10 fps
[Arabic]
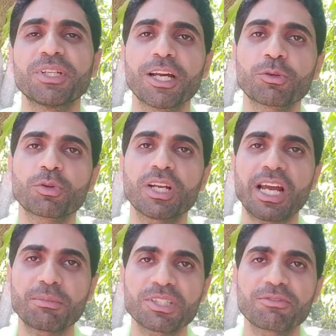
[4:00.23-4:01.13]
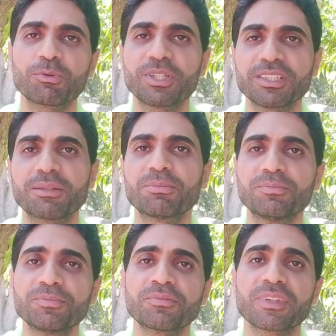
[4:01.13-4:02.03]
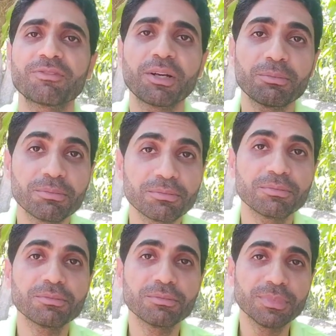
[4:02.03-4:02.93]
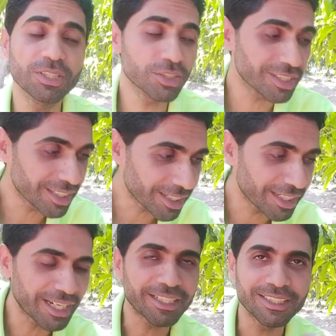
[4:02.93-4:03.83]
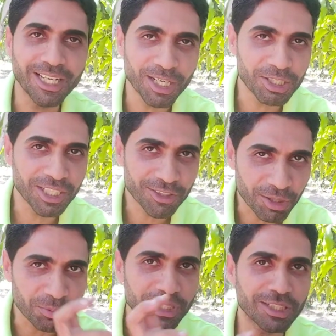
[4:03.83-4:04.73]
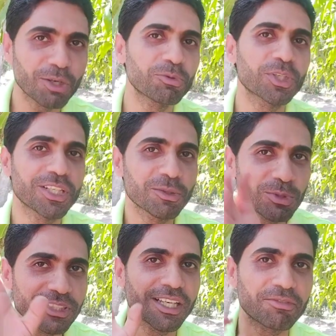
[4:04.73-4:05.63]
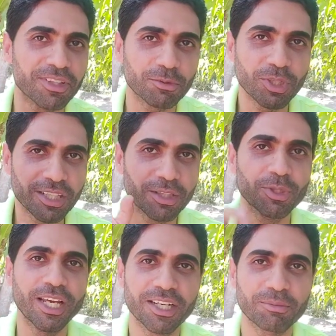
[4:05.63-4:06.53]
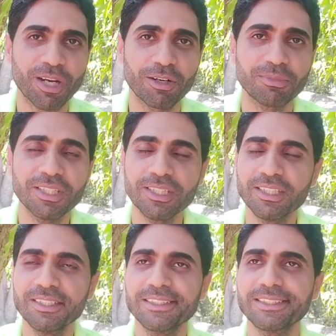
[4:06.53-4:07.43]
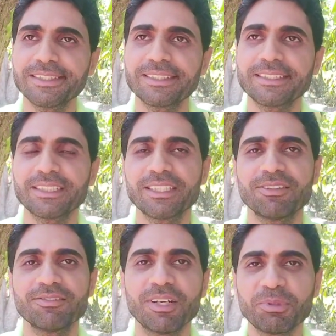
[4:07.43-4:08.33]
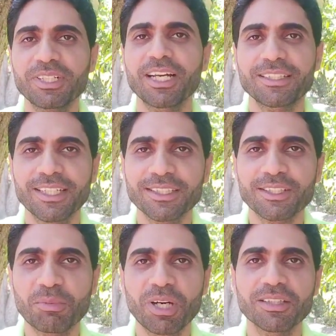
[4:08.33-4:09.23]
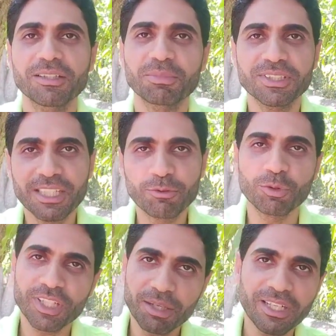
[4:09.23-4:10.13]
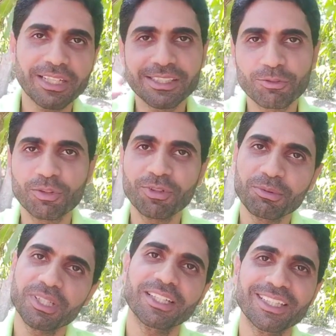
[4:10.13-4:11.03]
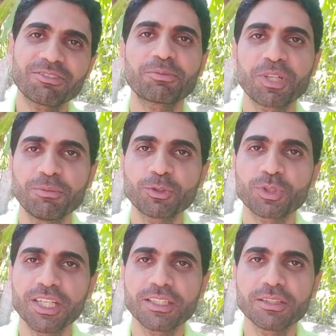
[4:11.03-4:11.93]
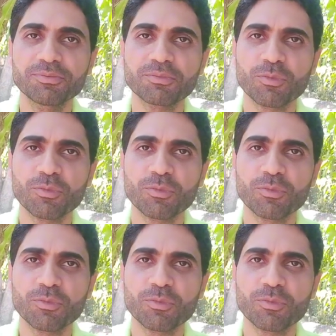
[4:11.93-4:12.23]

بيهاجروا للحبشه في الوقت ده بيقدر يخلع كده يهرب كده ويسافر ويهاجر معاهم فبيرجع تاني طبعا بيسافر ويرجع مكه يسافر فبيرجع تاني فبتحبسه تاني